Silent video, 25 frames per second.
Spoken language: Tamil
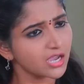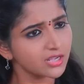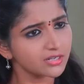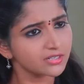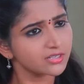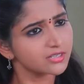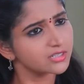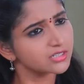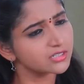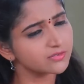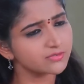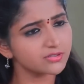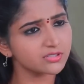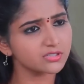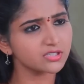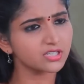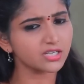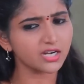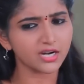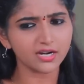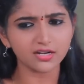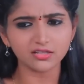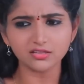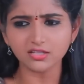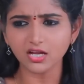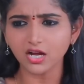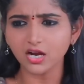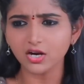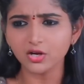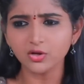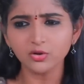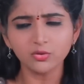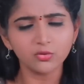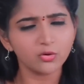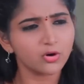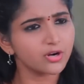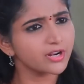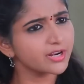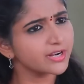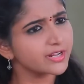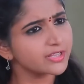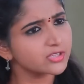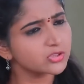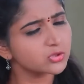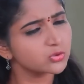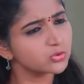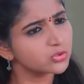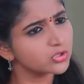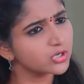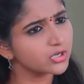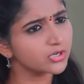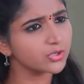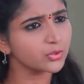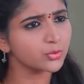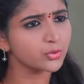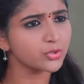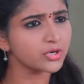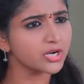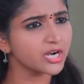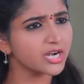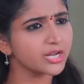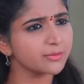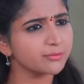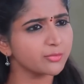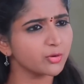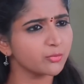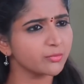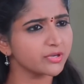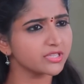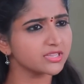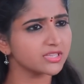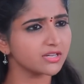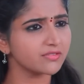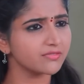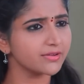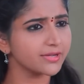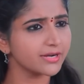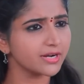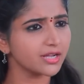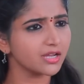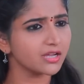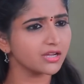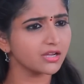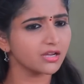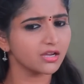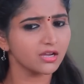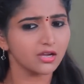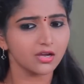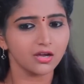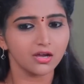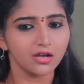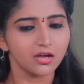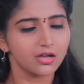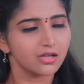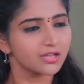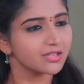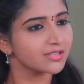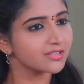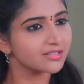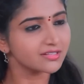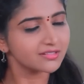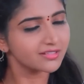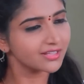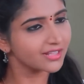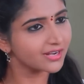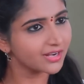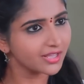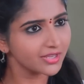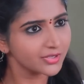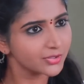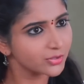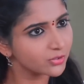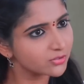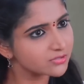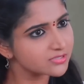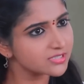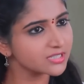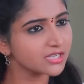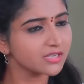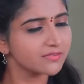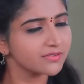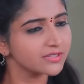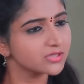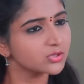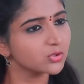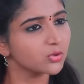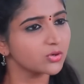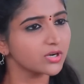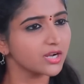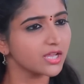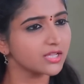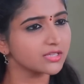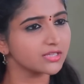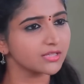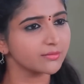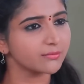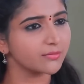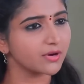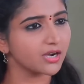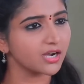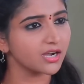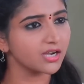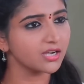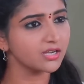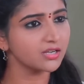யார் கீழே விழுந்து கிடந்தாலும் உடனே தூக்கணும்னு நினைப்போமே தவிர இதையெல்லாம் யோசிக்கவே தோணாதேமா